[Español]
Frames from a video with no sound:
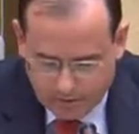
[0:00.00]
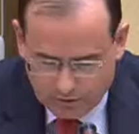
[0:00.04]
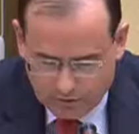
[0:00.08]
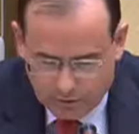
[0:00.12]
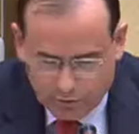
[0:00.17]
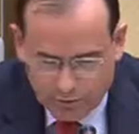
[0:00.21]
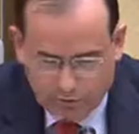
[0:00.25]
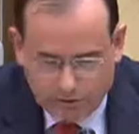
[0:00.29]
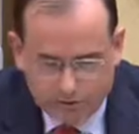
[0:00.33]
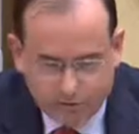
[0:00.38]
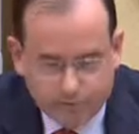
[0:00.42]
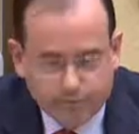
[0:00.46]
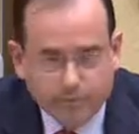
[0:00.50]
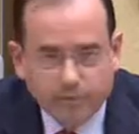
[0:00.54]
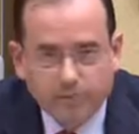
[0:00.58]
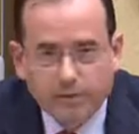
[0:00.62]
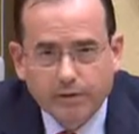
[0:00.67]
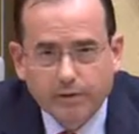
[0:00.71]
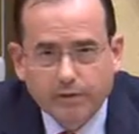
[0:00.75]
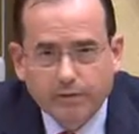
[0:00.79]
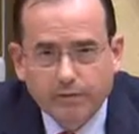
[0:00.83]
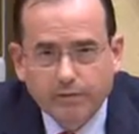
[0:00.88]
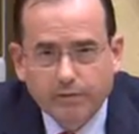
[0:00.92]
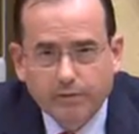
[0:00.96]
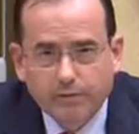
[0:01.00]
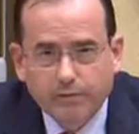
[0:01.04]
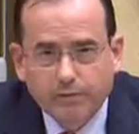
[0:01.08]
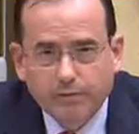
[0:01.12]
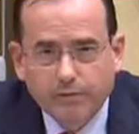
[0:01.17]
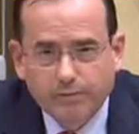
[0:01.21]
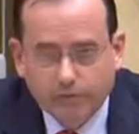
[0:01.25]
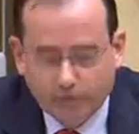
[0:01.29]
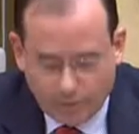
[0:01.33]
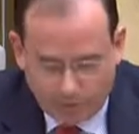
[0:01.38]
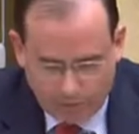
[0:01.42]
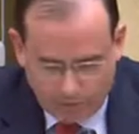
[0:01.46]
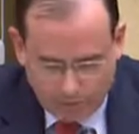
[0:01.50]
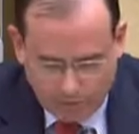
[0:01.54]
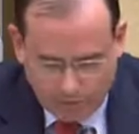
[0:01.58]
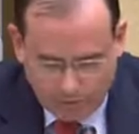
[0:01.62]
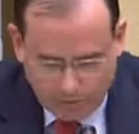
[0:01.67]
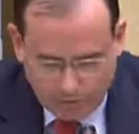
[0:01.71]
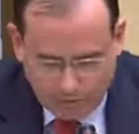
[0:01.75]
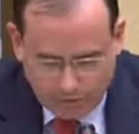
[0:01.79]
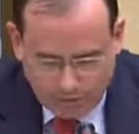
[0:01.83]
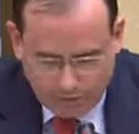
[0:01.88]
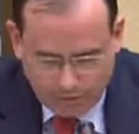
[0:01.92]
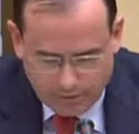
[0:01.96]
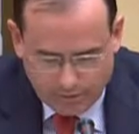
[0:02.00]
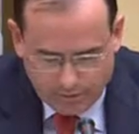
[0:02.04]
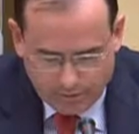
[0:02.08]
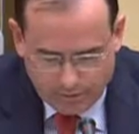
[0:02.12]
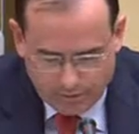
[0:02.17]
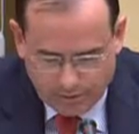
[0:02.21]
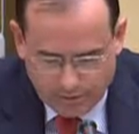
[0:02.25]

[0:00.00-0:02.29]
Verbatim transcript: escuelas de formación profesional, de educación